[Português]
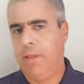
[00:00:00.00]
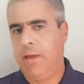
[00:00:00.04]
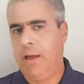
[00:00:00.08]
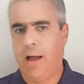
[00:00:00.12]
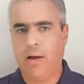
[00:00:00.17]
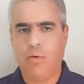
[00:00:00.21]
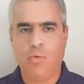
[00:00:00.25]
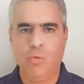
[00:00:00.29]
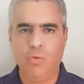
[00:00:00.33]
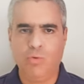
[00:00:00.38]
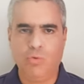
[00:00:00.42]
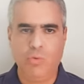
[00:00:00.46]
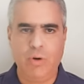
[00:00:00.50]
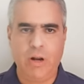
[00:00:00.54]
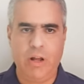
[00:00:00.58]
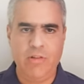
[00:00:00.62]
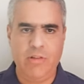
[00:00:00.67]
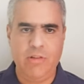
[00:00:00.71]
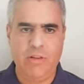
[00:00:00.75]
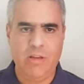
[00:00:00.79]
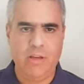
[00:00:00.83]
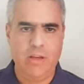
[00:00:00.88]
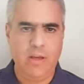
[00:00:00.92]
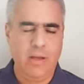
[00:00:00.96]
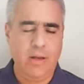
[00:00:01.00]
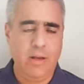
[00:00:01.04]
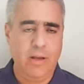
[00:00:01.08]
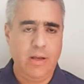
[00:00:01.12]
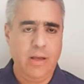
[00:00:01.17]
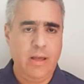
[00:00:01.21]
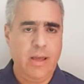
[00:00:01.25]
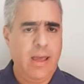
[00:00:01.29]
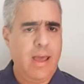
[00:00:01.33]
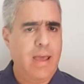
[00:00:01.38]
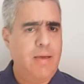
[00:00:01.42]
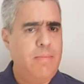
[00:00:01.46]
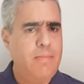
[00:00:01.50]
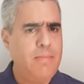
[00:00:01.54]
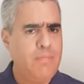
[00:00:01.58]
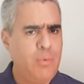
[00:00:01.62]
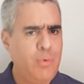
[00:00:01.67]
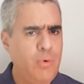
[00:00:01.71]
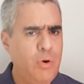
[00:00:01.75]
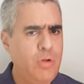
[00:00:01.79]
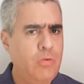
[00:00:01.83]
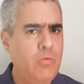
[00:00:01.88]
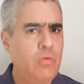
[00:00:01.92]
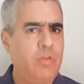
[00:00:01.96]
A cultura adquire, em
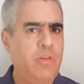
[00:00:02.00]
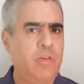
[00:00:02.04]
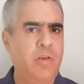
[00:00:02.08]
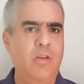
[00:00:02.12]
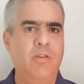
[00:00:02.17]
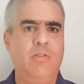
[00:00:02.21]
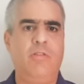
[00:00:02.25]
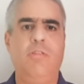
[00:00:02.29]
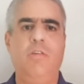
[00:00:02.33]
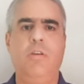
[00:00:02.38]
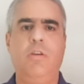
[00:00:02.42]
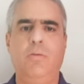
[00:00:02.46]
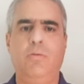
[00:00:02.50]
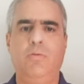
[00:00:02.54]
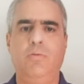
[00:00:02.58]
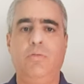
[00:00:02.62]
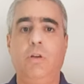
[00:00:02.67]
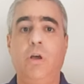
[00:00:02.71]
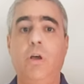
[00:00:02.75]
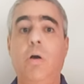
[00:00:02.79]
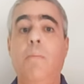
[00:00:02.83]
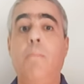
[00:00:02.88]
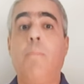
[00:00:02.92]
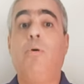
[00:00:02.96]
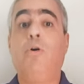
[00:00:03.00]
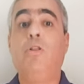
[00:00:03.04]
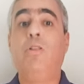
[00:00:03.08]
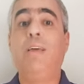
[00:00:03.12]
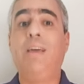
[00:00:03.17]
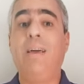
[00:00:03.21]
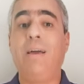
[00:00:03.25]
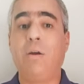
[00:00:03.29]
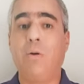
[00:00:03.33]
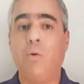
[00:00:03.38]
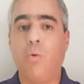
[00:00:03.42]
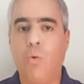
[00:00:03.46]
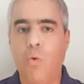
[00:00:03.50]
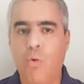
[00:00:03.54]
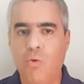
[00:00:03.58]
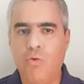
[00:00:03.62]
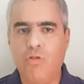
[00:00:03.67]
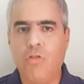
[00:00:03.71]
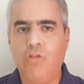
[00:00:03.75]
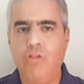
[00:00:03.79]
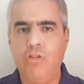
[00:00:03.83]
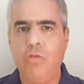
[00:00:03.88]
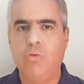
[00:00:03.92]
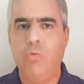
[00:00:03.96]
muitos sentidos, poder
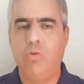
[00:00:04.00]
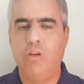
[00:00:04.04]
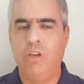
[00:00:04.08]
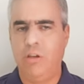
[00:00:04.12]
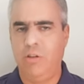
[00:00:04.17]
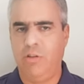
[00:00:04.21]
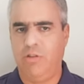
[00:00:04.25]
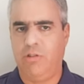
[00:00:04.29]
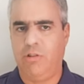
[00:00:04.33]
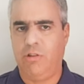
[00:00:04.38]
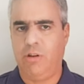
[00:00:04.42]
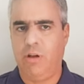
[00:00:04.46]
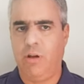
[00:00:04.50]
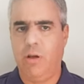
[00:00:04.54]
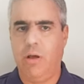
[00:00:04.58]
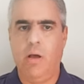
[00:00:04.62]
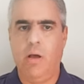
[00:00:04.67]
constituinte.